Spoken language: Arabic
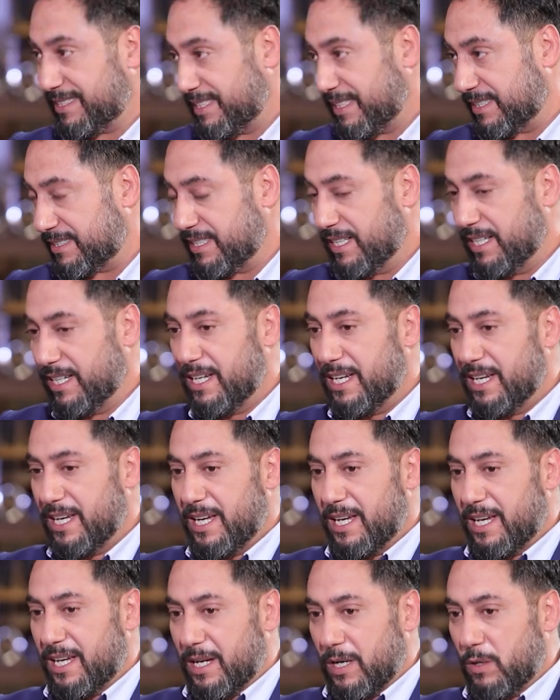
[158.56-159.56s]
اسلس
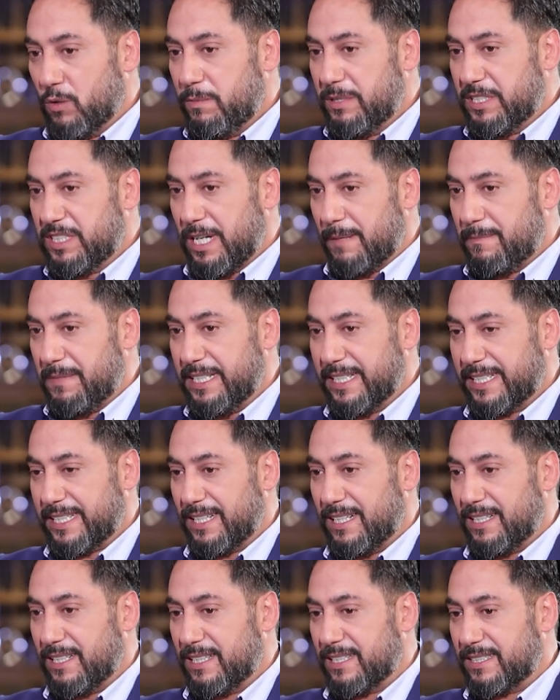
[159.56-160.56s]
هو بيرجع بقول لك
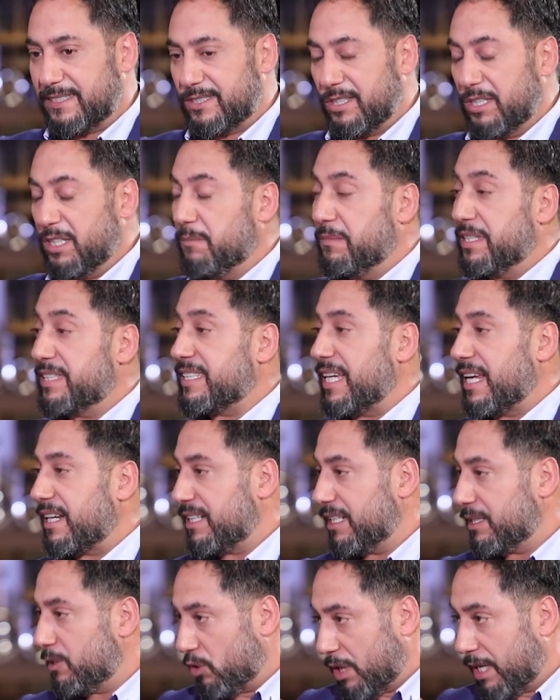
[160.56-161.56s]
الظلم اللي
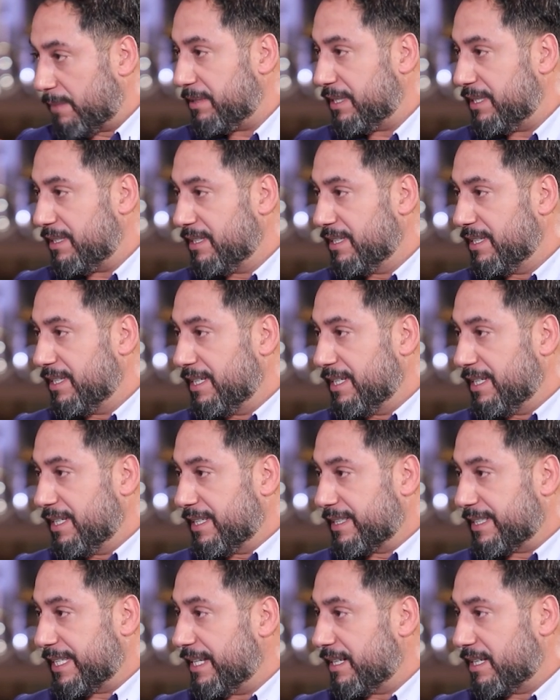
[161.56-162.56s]
تعرض له قبل
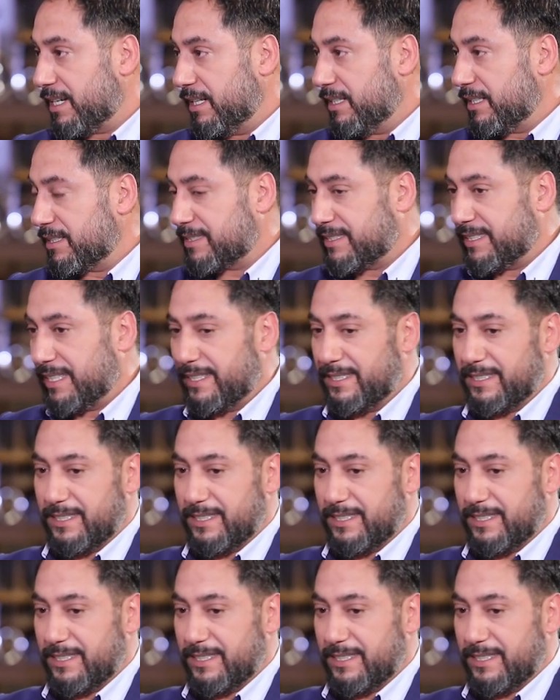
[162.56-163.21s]
كان خلص